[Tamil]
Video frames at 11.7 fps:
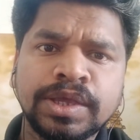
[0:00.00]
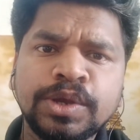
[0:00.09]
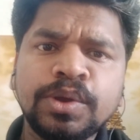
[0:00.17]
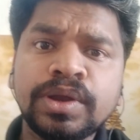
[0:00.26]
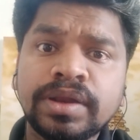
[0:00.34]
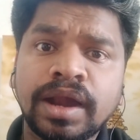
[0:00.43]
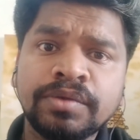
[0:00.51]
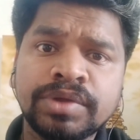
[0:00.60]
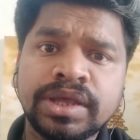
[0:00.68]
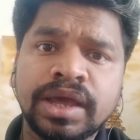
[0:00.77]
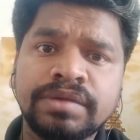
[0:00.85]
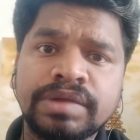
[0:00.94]
இன்னொரு ராணுவ
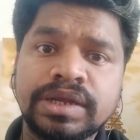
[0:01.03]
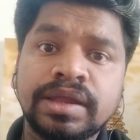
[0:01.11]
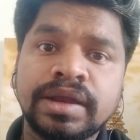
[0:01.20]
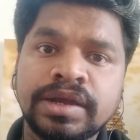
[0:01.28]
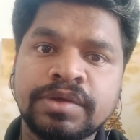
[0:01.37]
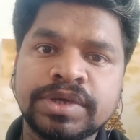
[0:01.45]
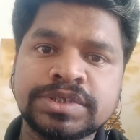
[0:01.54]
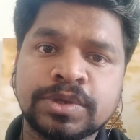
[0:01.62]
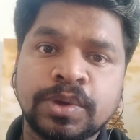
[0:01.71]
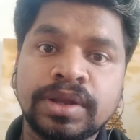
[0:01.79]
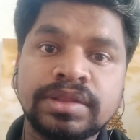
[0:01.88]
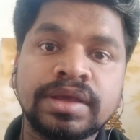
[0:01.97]
அதிகாரி வீட்டில் ரெண்டு வயசு
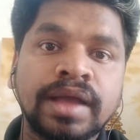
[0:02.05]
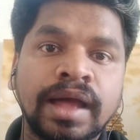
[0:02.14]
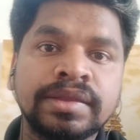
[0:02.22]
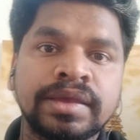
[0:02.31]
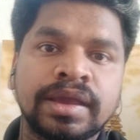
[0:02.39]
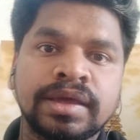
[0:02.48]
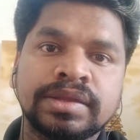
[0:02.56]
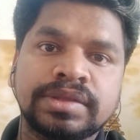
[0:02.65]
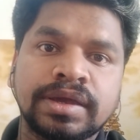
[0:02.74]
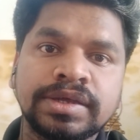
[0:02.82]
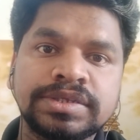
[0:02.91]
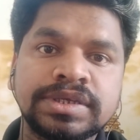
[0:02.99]
குழந்தை காது கேட்காத
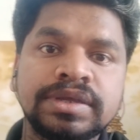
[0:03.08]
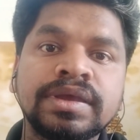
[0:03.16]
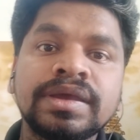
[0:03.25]
தங்கச்சி